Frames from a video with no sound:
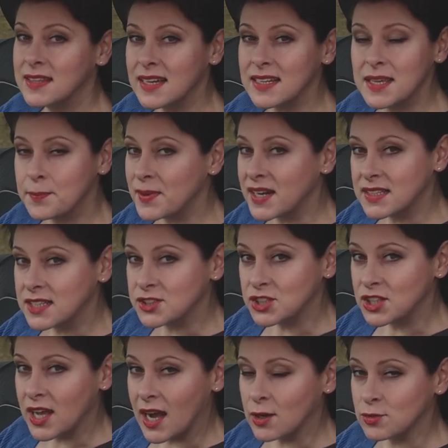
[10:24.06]
Takie
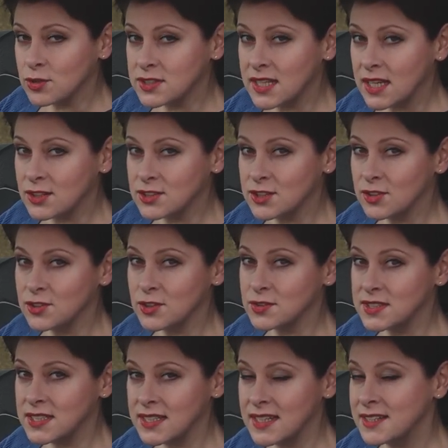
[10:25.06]
praktyczne auto za
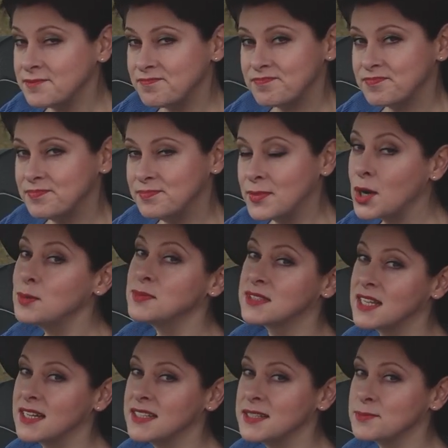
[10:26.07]
rozsądną cenę? Moim
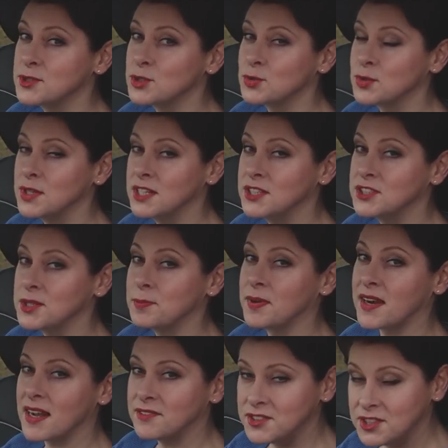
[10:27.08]
zdaniem szykuje się
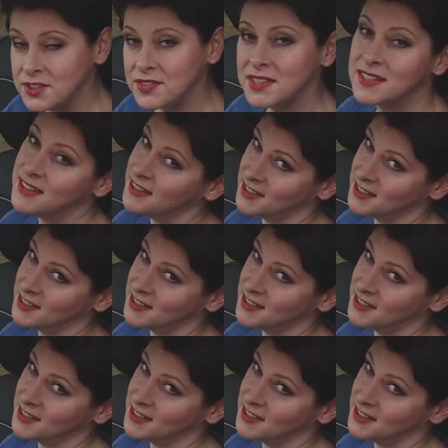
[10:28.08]
prawdziwy